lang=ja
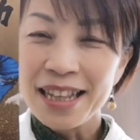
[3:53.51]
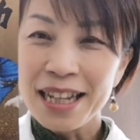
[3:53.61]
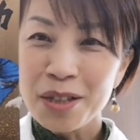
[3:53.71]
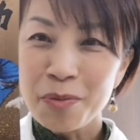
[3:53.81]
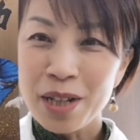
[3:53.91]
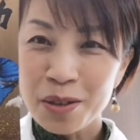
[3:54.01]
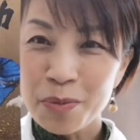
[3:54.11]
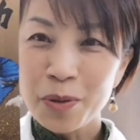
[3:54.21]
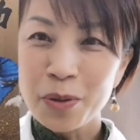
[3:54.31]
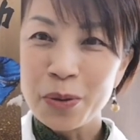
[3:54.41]
何度も何度
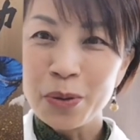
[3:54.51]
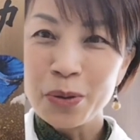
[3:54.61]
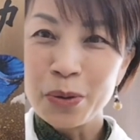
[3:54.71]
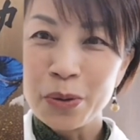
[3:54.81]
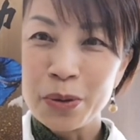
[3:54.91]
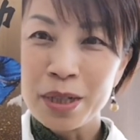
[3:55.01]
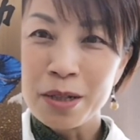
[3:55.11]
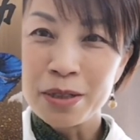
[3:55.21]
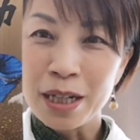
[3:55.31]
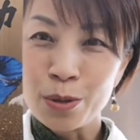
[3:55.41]
もこの
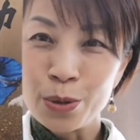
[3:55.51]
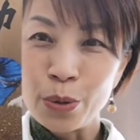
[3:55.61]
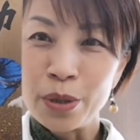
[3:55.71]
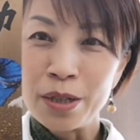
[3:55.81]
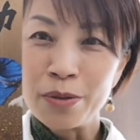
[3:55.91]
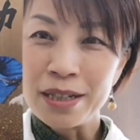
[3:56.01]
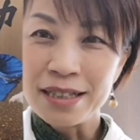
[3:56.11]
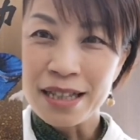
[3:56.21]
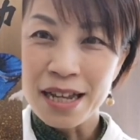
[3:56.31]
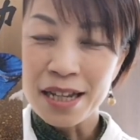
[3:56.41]
ナウシカのストーリーをです
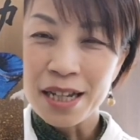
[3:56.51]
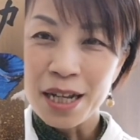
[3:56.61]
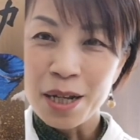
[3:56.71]
ね、